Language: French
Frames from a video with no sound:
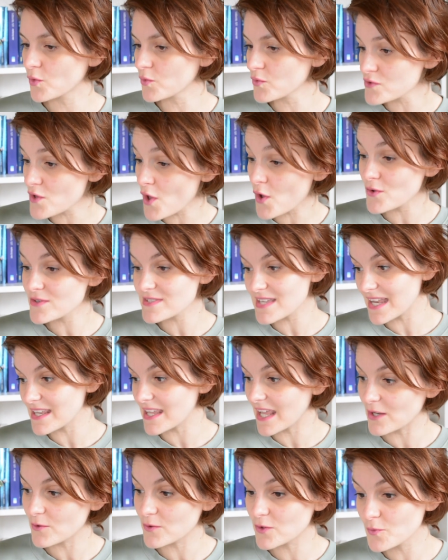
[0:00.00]
une consoeur
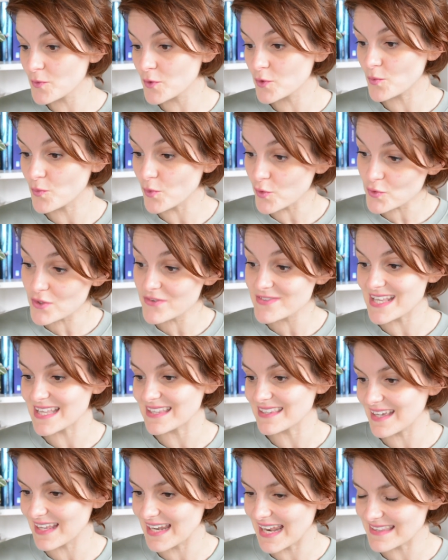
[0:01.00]
australienne lui demande de poursuivre
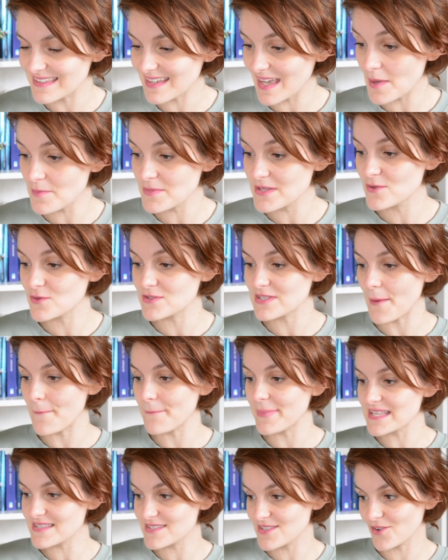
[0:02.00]
la thérapie de sa
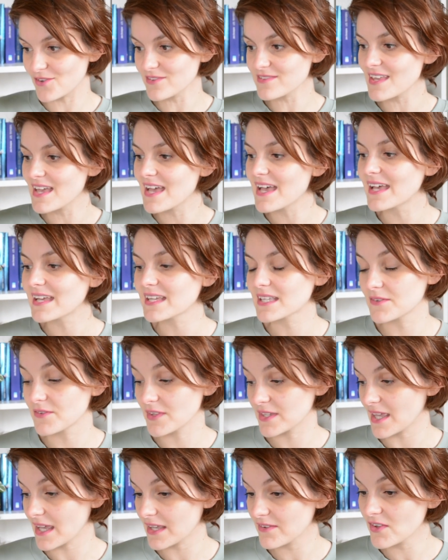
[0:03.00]
patiente
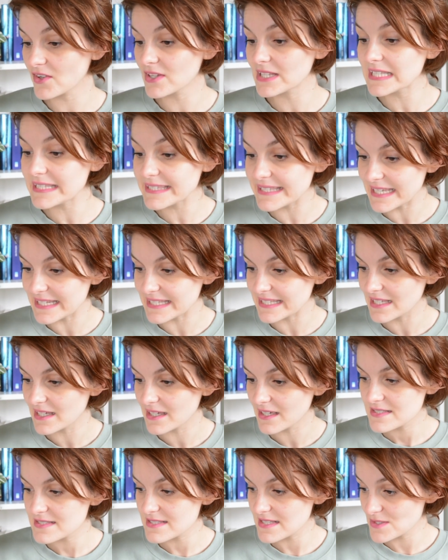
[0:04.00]
qui vient d'arriver en Italie.
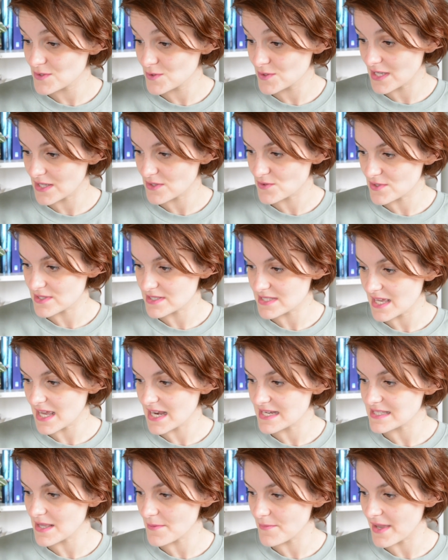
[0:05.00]
C'est une adulte,
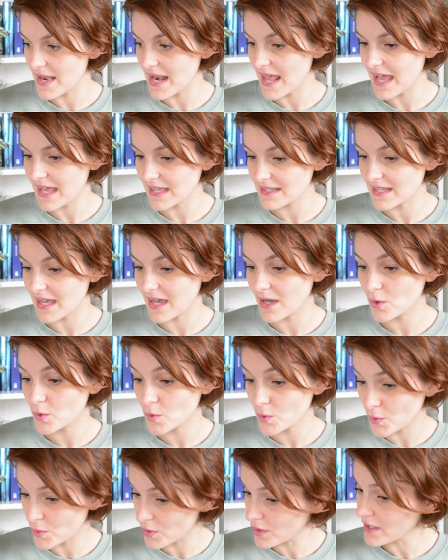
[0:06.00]
elle s'appelle Hannah
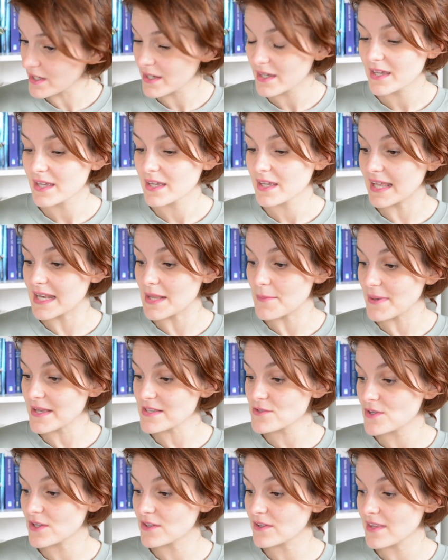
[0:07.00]
Hall elle est
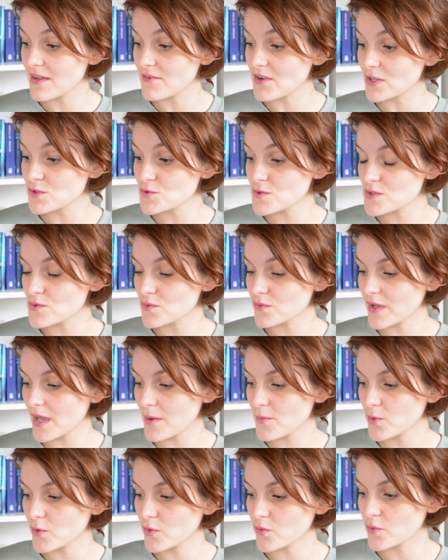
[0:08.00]
persuadée d'avoir tué son
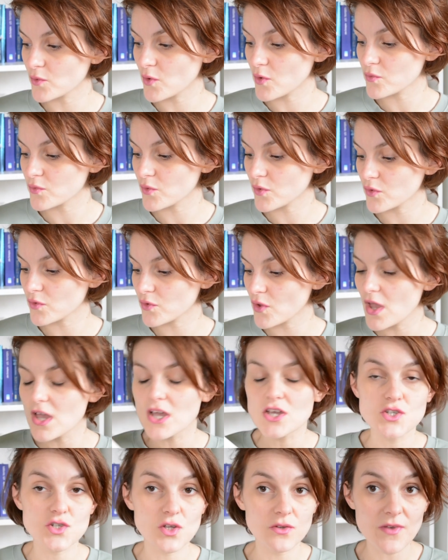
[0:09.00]
frère pendant son enfance.
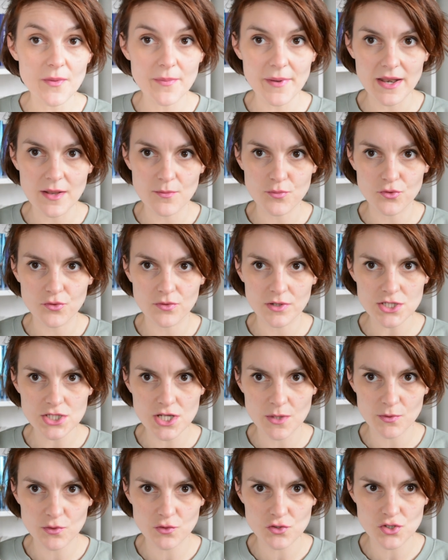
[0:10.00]
Je ne vais pas aller plus loin,
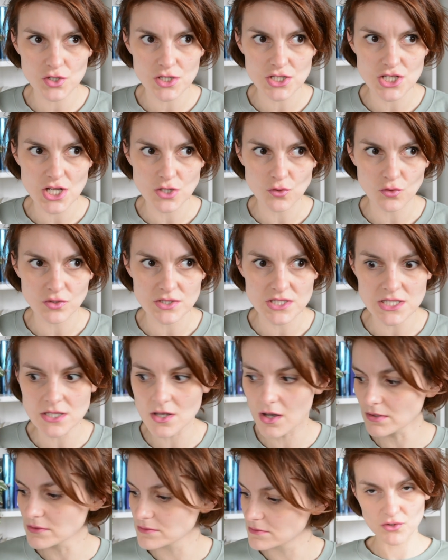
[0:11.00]
j'ai l'impression que j'en ai déjà trop dit,
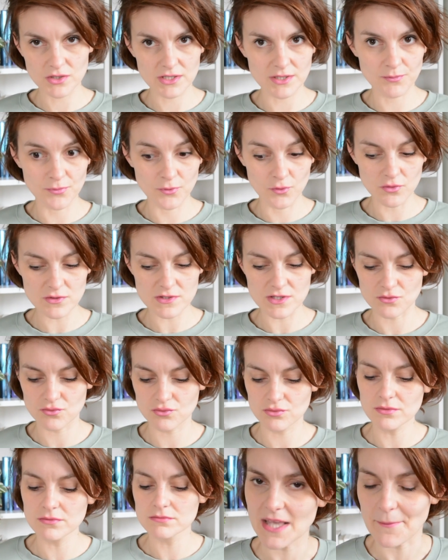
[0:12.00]
non Truc hypnose et
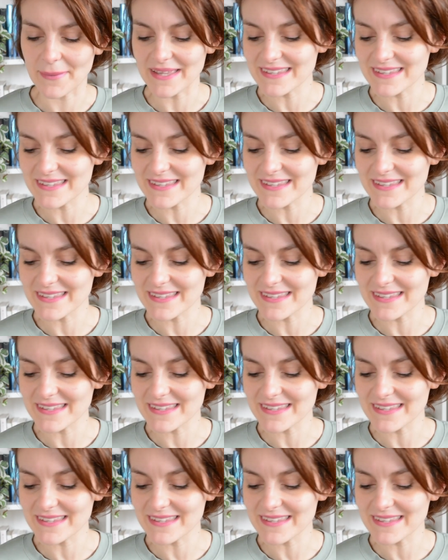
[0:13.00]
tout, ça